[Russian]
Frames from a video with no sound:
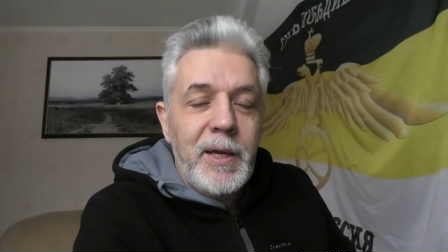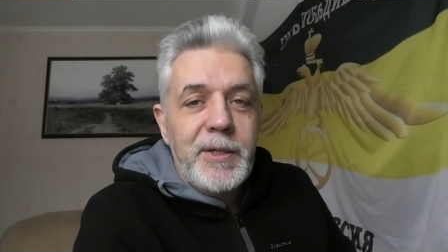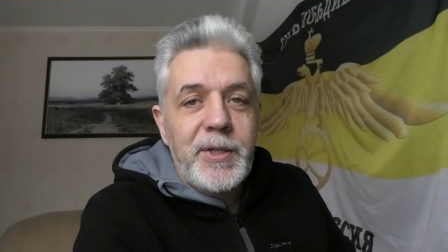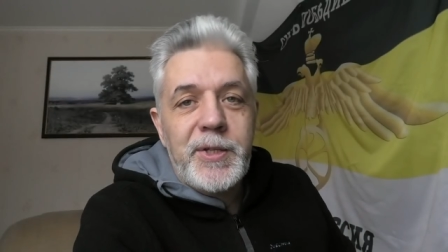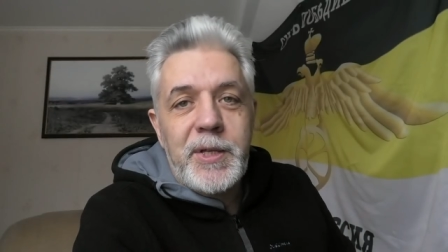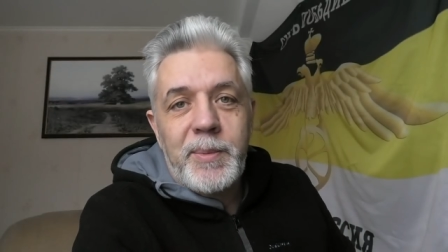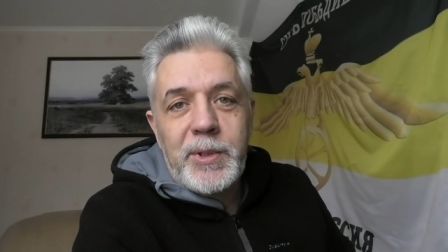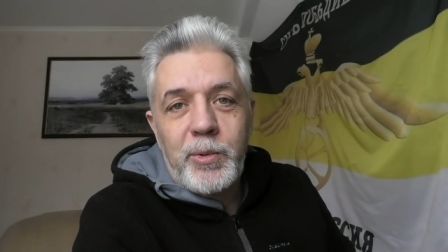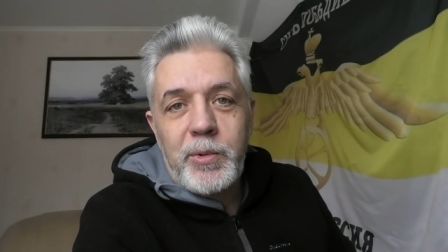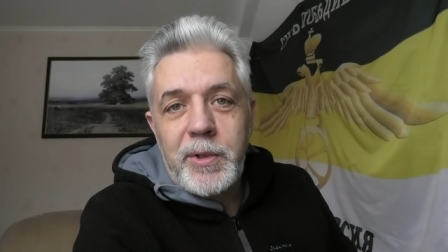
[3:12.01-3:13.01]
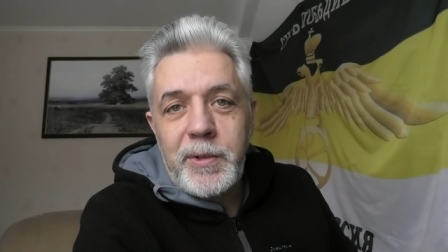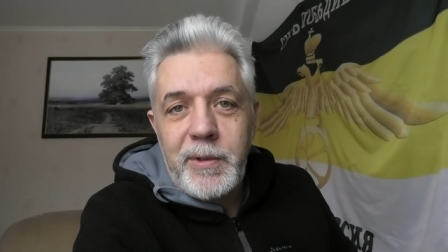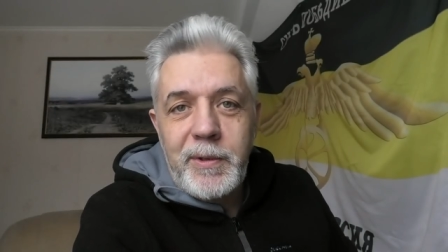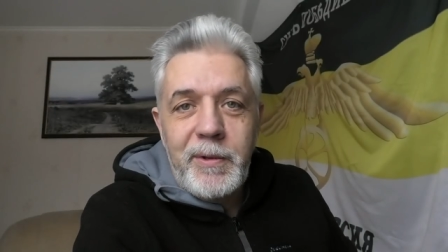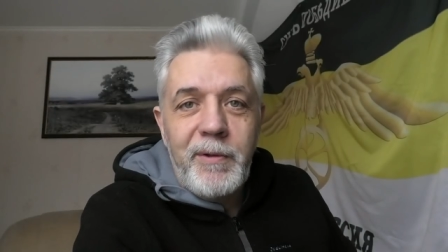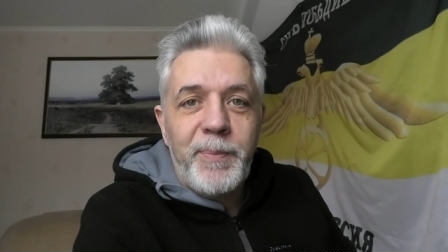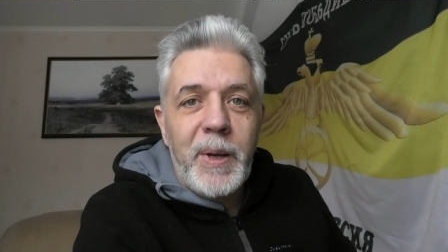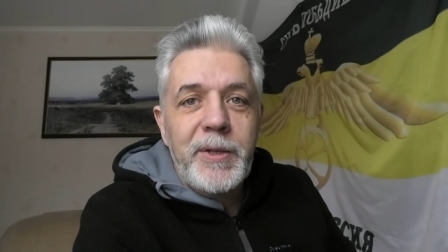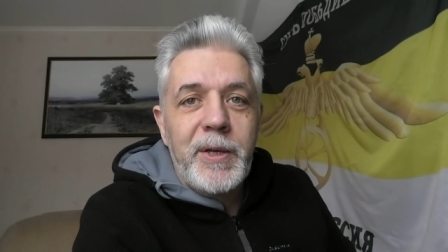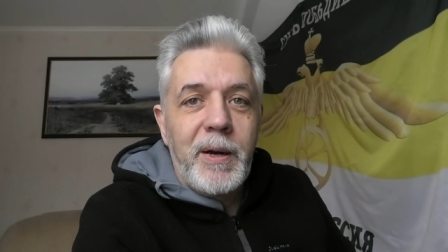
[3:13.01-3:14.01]
система тут не
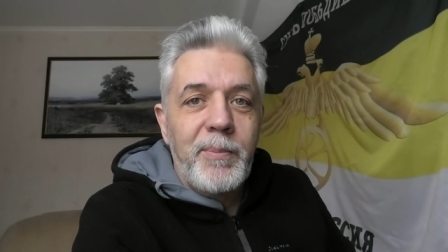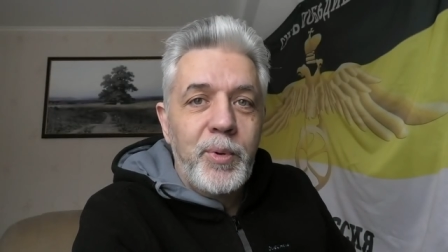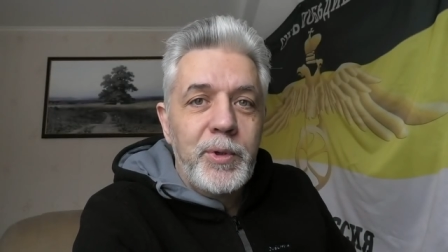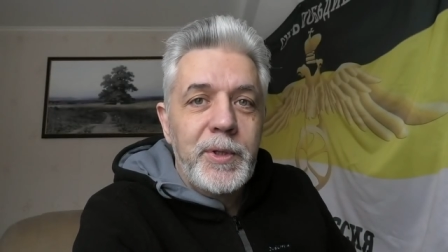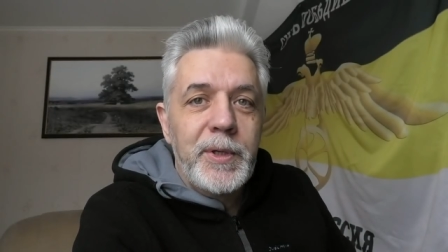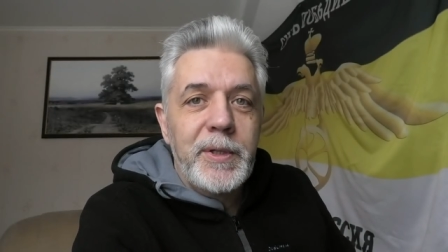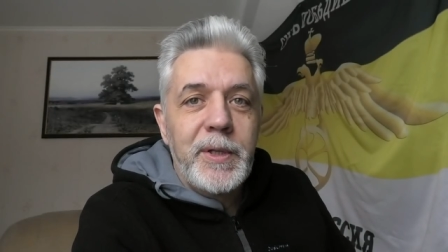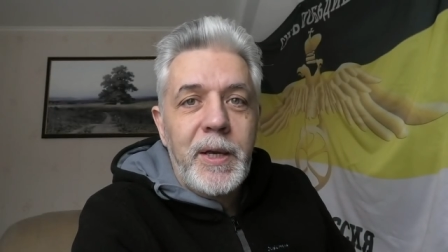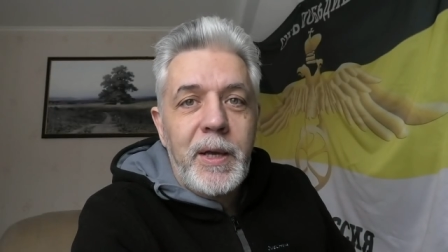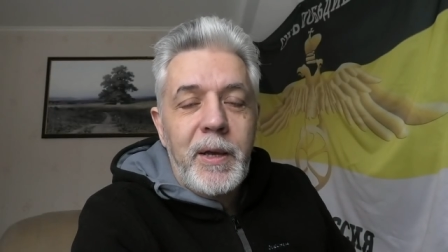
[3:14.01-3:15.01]
вполне работает.